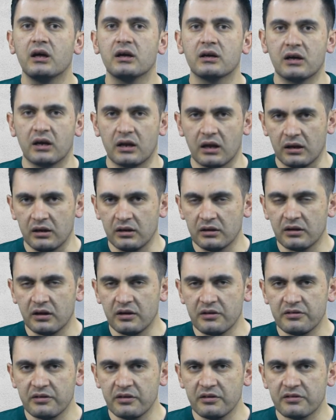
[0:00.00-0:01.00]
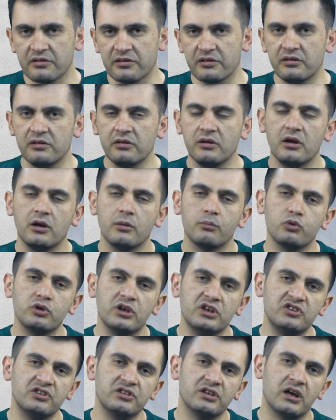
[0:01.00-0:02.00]
kararlılık katsayısıdır. Bu da
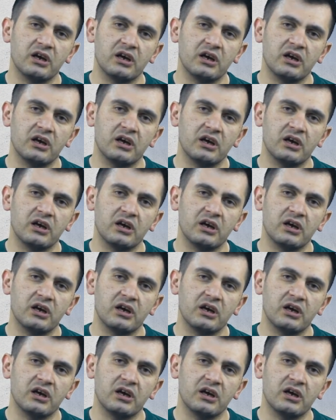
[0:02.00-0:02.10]
eşittir